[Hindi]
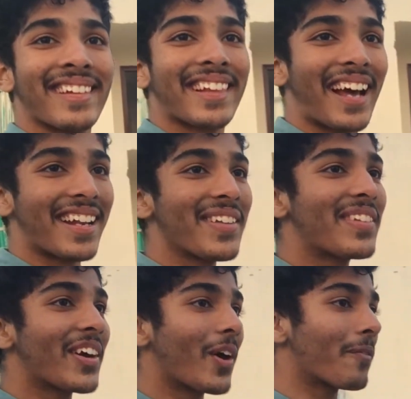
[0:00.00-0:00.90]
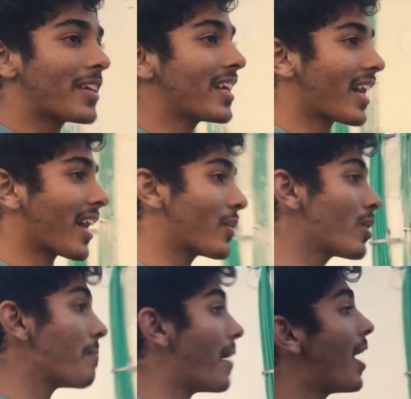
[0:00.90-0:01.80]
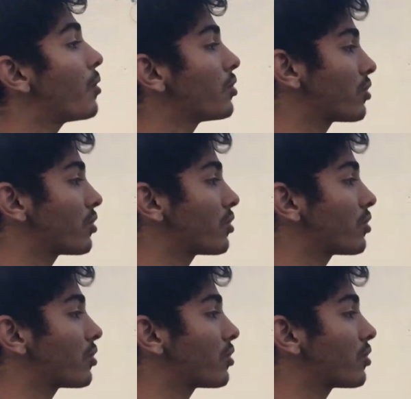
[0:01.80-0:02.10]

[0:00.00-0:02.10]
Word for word: तारीफ देखो अपनी कर रहा क्योंकि मैं हूँ